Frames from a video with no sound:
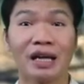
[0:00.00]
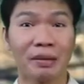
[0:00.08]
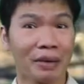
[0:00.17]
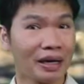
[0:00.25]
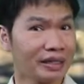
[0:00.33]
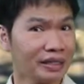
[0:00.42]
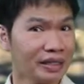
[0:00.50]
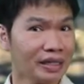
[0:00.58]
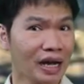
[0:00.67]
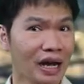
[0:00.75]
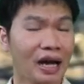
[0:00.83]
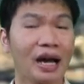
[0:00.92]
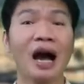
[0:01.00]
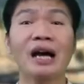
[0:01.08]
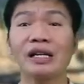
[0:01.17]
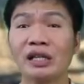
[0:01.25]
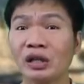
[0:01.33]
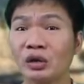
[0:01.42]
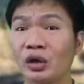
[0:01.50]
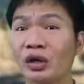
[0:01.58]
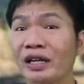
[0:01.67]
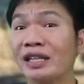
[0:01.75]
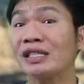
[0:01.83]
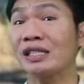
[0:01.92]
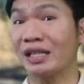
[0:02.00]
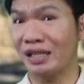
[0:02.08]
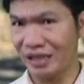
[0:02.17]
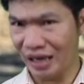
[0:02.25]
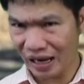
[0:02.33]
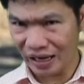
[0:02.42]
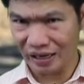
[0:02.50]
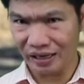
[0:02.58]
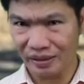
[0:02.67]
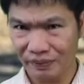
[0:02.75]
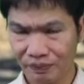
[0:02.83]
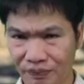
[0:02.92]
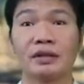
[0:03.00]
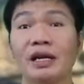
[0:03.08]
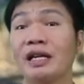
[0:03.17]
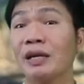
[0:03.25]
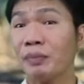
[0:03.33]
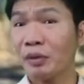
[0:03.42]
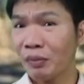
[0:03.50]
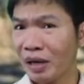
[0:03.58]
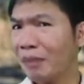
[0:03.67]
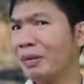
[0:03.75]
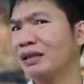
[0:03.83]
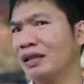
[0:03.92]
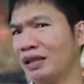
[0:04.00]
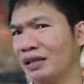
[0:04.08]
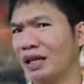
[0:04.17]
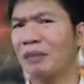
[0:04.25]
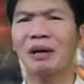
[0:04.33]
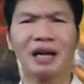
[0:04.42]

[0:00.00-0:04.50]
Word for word: na mahina ang internet signal. Naging problema din ng